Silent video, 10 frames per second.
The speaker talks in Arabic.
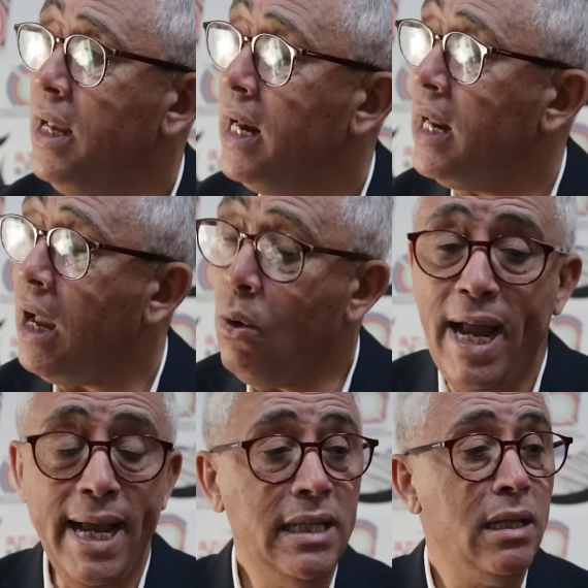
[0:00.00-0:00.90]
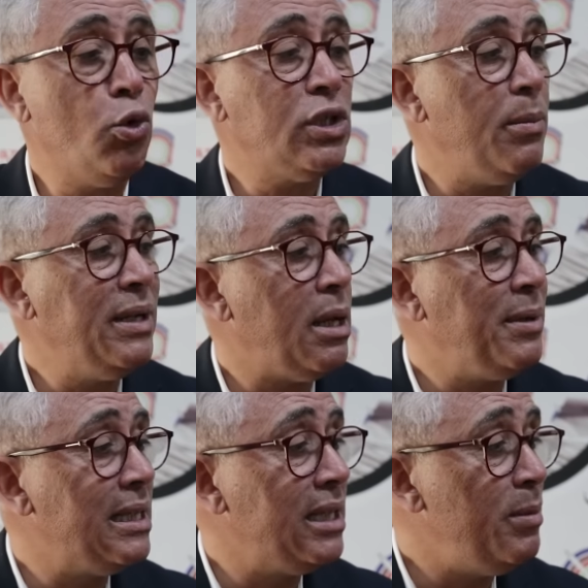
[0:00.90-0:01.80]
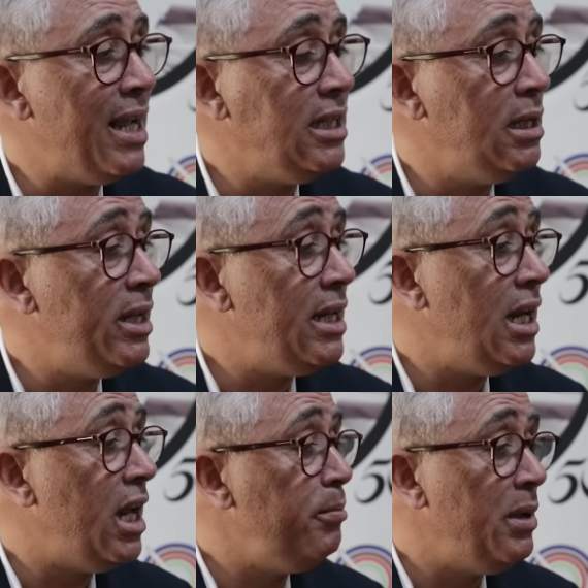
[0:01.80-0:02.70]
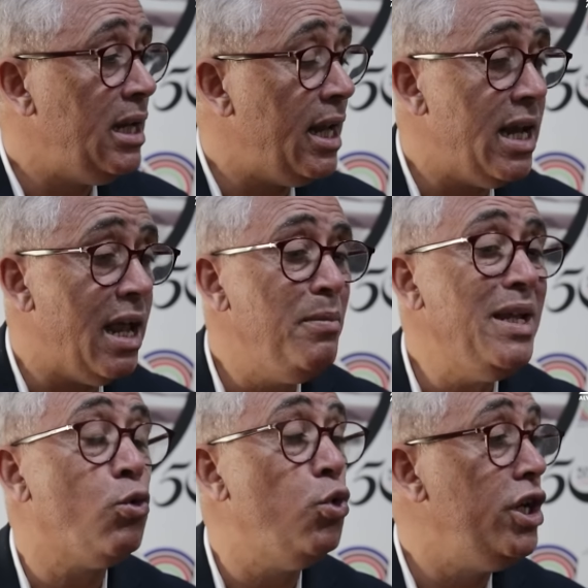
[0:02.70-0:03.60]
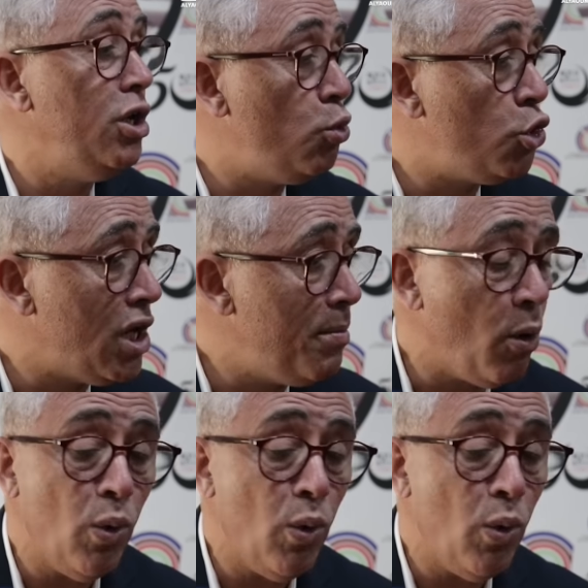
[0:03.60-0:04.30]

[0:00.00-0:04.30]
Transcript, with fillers: القواعد المرتبطه بتنظيم هذه المهنه لانها ملك للمجتمع